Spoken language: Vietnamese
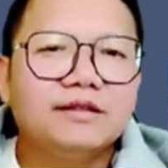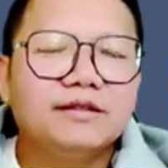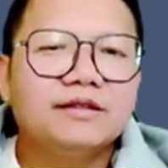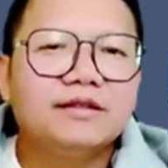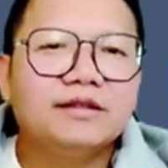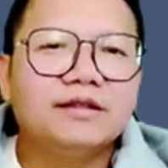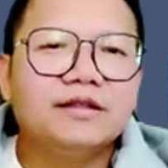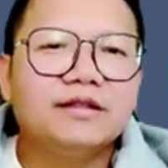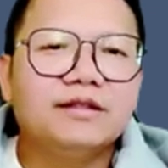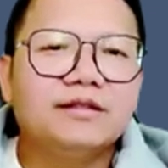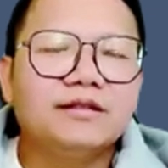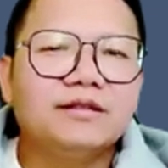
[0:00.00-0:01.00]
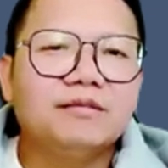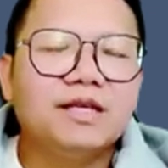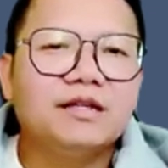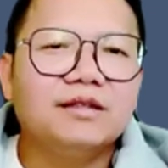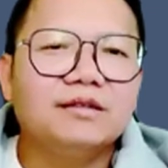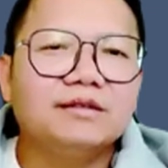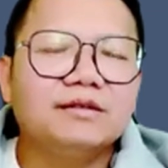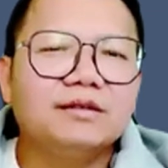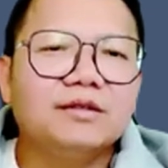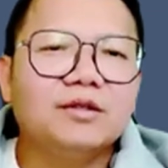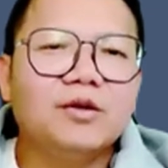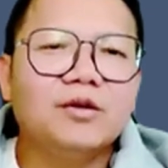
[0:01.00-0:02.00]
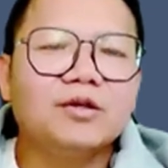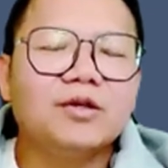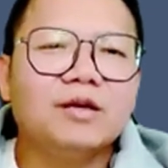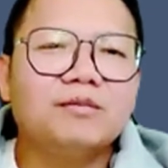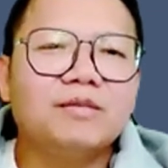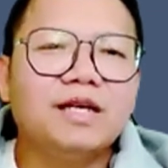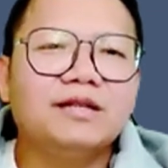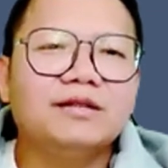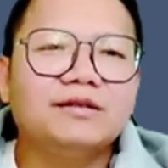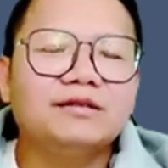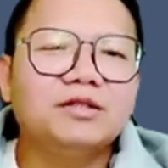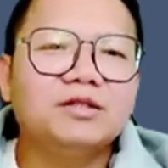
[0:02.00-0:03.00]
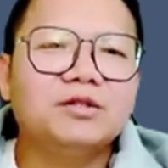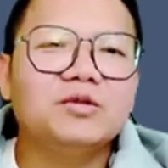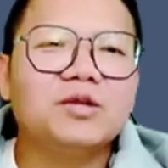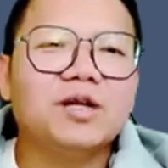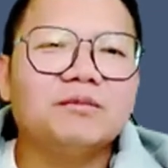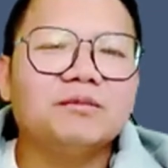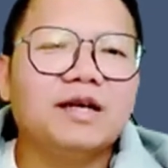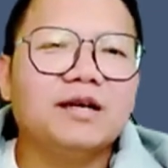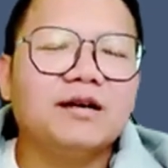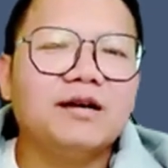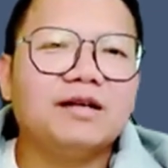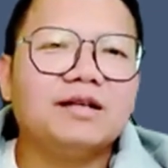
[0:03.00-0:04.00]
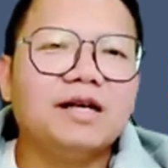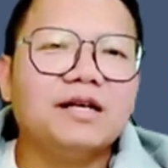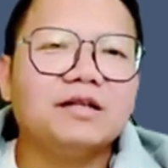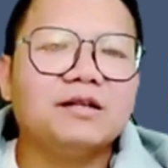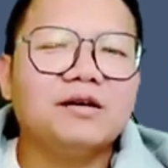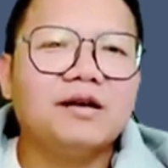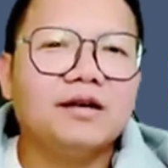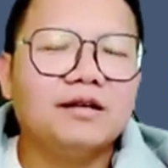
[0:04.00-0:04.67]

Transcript: này còn đăng thô còn đăng Giêsu còn đăng ọt đăng ở đâu ngọ